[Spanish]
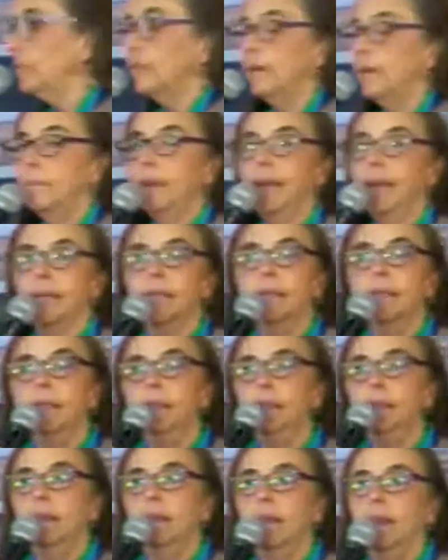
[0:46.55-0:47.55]
a ver
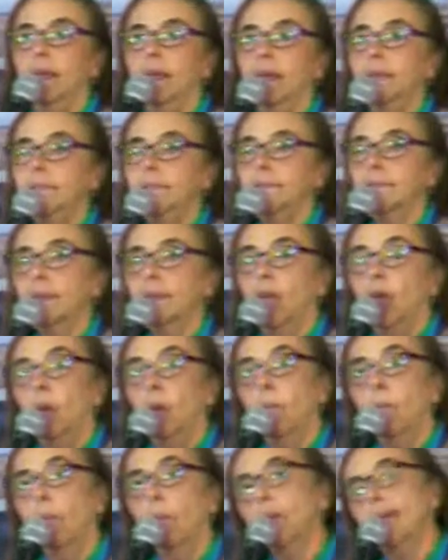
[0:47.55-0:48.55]
aquí es
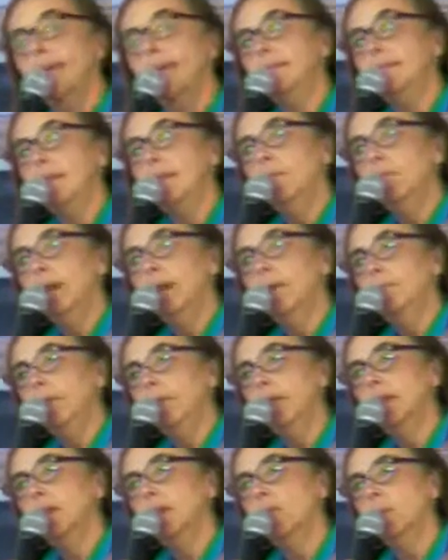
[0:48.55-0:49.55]
por qué tiembla en
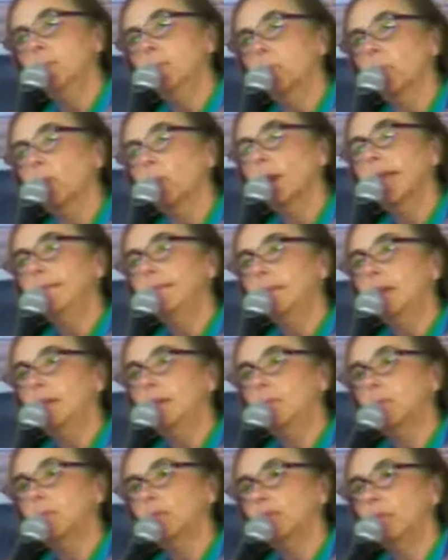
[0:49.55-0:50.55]
México y por qué
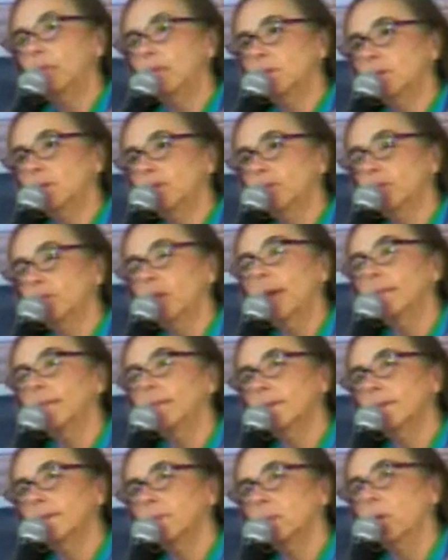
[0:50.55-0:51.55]
tenemos estos
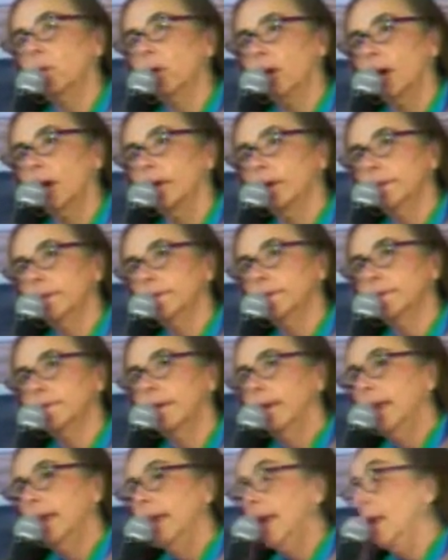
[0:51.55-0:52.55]
grandes volcanes.
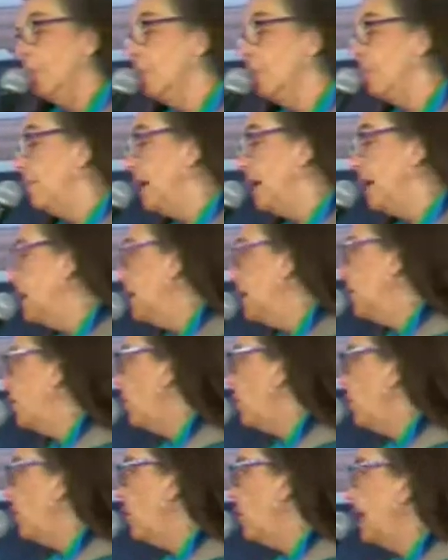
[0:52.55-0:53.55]

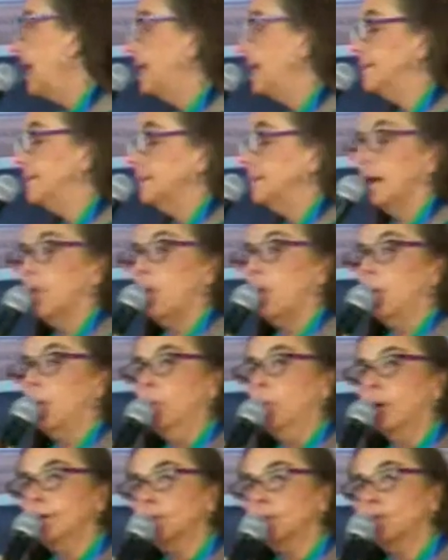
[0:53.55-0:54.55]
México está
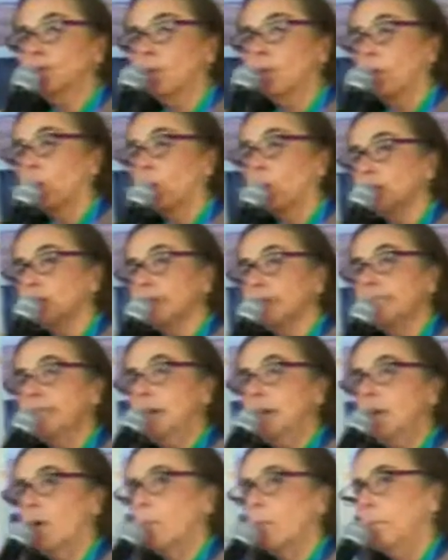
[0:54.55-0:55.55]
compuesto por
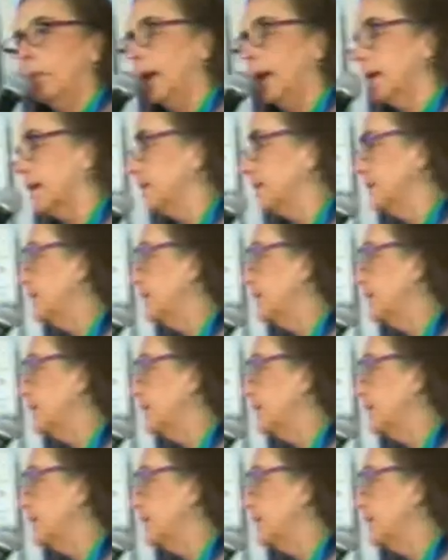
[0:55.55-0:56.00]
cinco placas